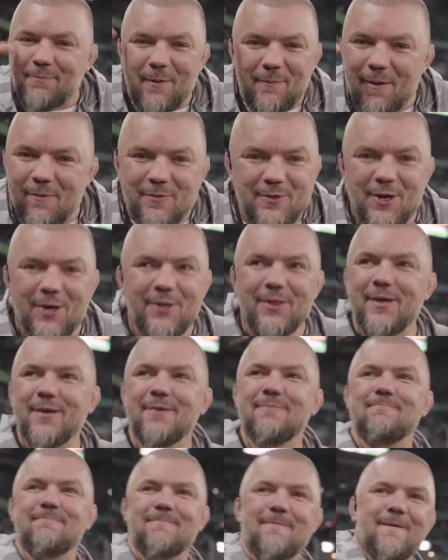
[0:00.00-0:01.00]
popieprzony.
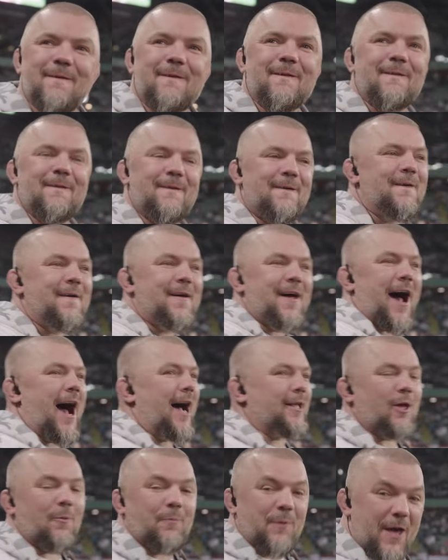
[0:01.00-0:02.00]

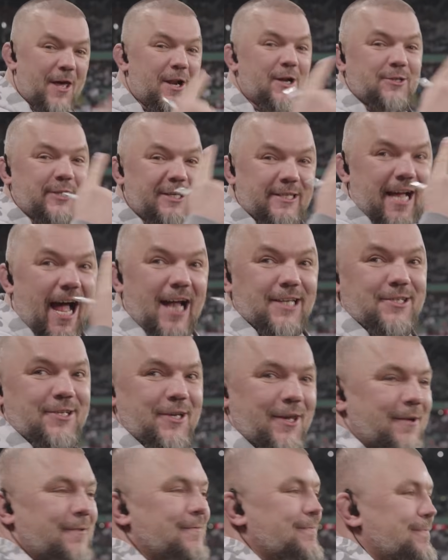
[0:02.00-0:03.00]
A dopiero się zacznie.